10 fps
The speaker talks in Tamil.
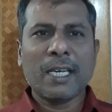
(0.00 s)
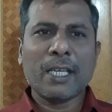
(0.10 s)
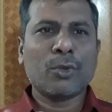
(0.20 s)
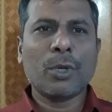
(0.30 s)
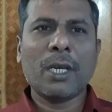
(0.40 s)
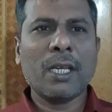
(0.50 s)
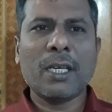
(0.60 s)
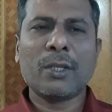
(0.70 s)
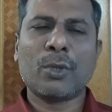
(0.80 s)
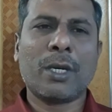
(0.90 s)
நீங்கள் தொழிலை
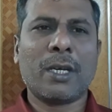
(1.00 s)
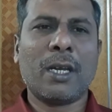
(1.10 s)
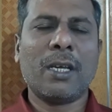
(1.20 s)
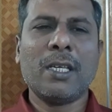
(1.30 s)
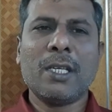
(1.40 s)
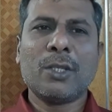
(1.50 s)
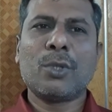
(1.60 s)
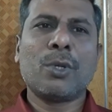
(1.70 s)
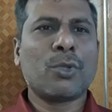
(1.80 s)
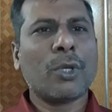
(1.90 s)
தொடங்கலாம்
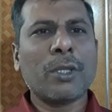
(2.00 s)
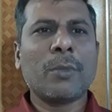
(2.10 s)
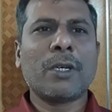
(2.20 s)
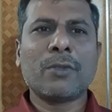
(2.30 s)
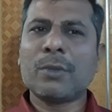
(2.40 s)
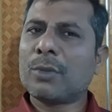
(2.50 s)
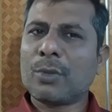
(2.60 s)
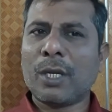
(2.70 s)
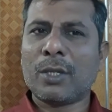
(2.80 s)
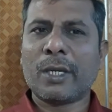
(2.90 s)
ஸோ சொந்தமாகவும்
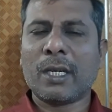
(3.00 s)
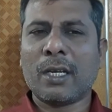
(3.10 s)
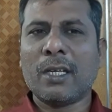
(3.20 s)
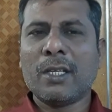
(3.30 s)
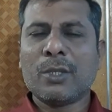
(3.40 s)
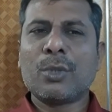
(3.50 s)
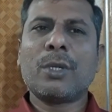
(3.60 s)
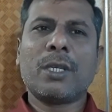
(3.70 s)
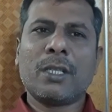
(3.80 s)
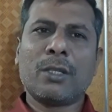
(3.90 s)
தொழில் தொடங்கலாம் ஸோ
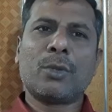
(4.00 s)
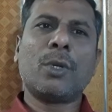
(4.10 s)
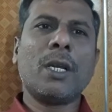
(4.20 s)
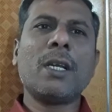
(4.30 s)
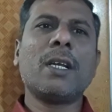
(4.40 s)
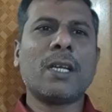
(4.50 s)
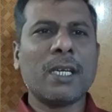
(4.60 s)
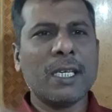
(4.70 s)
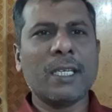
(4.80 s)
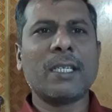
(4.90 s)
இந்த
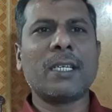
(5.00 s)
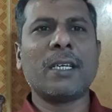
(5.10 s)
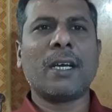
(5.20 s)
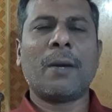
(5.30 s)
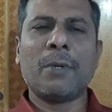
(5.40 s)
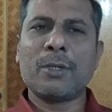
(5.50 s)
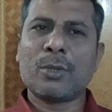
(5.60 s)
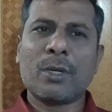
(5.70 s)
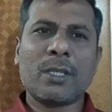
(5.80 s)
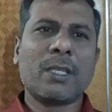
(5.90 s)
தொழில்களெல்லாம் இருக்குது அப்படின்னு
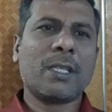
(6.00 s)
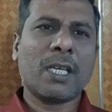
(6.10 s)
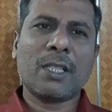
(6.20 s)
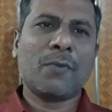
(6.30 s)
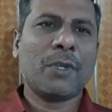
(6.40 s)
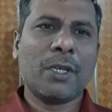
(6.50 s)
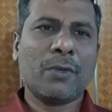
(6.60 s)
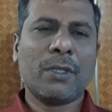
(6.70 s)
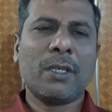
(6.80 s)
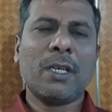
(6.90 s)
சொல்கிறதுக்கு தான் இந்த வீடியோ
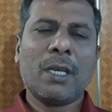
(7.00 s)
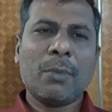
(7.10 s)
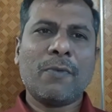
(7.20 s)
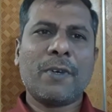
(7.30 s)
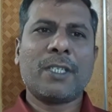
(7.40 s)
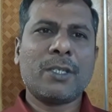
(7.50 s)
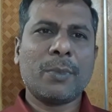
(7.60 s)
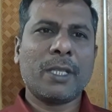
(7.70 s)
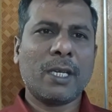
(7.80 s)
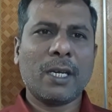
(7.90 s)
வந்து இப்போ ஃபஸ்ட்டு
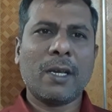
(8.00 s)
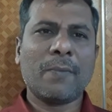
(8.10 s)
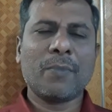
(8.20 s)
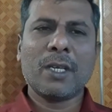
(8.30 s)
பார்த்தீங்கன்னா